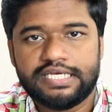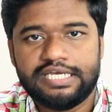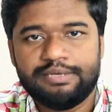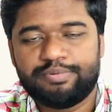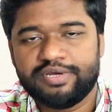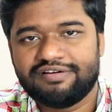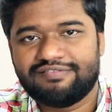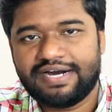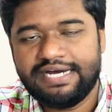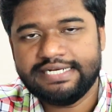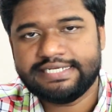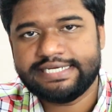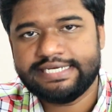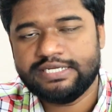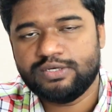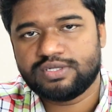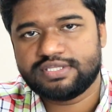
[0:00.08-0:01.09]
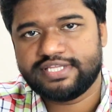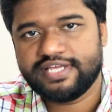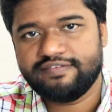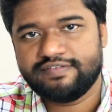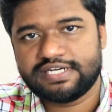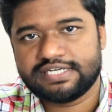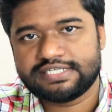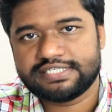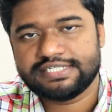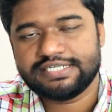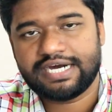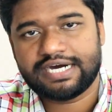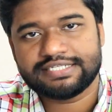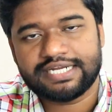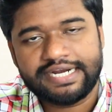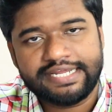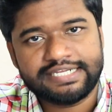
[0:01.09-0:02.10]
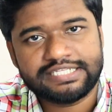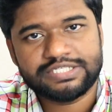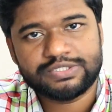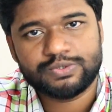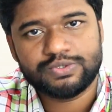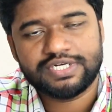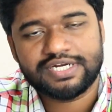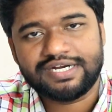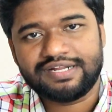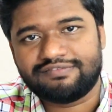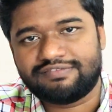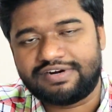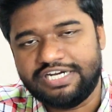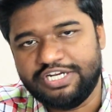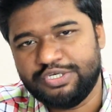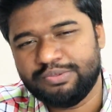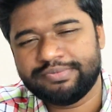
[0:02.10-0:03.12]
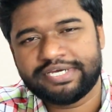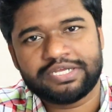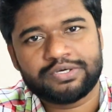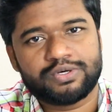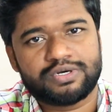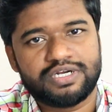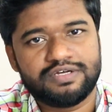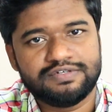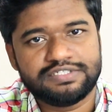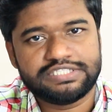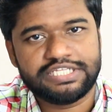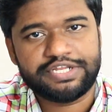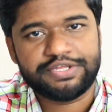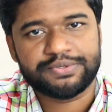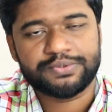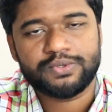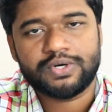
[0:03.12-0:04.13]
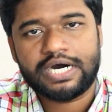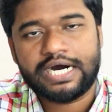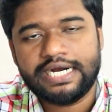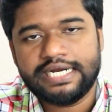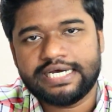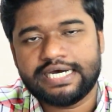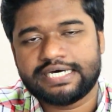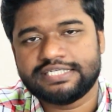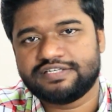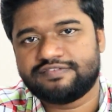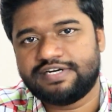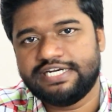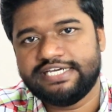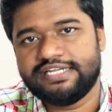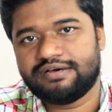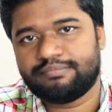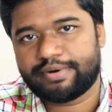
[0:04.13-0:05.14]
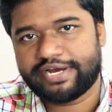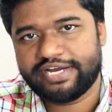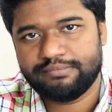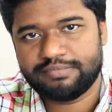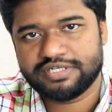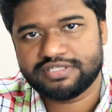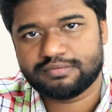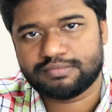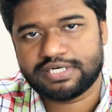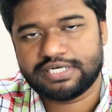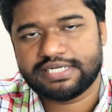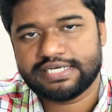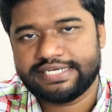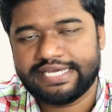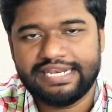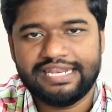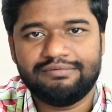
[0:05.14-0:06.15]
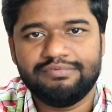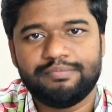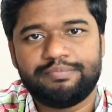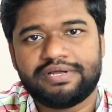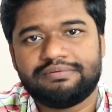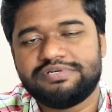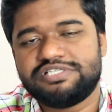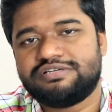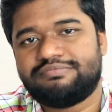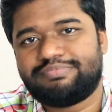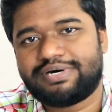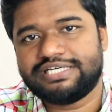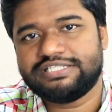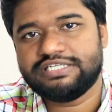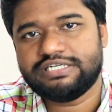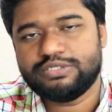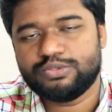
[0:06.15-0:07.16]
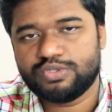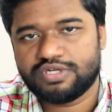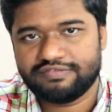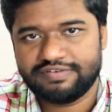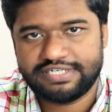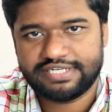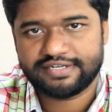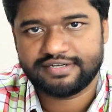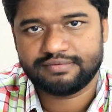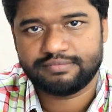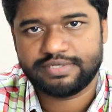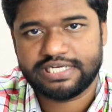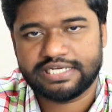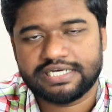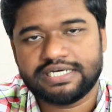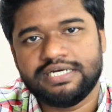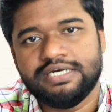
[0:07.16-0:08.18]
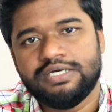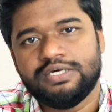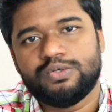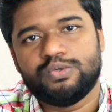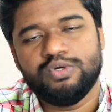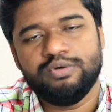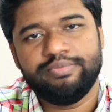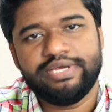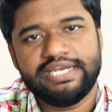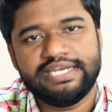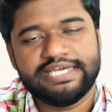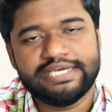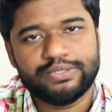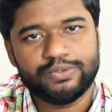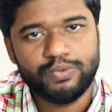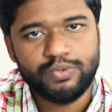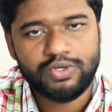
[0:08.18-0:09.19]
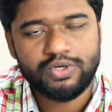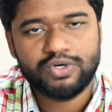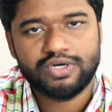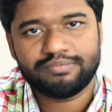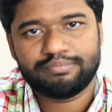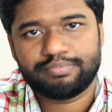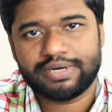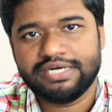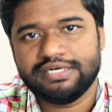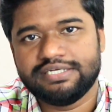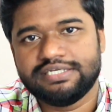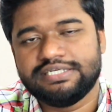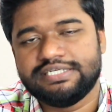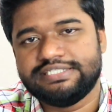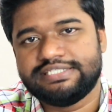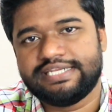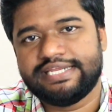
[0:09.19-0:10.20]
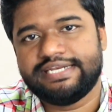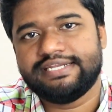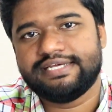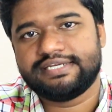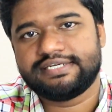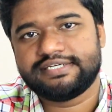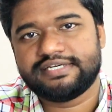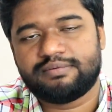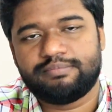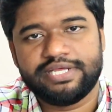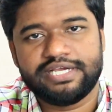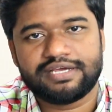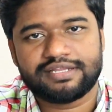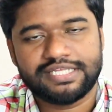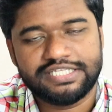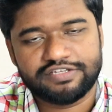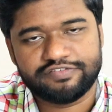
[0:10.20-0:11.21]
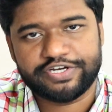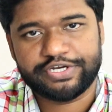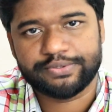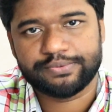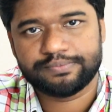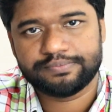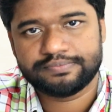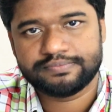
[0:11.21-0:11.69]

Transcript: இப்போ என் வாழ்க்கையில் ஒரு தேவை இருக்குது அது அடையிறதுக்கு உண்டான வழியும் எனக்கு ஓரளவுக்கு தெரியும் ஆனால் அந்த வழியை நான் பயன்படுத்த மாட்டேன் எல்லாமே பிரபஞ்சம் பார்த்துக்கிட்டும் நான் விட்டுறேன் அப்படின்னா உண்மையிலேயே உங்களோட பங்கு இதில் என்ன இருக்குது அப்படிங்கிறத இந்த வீடியோ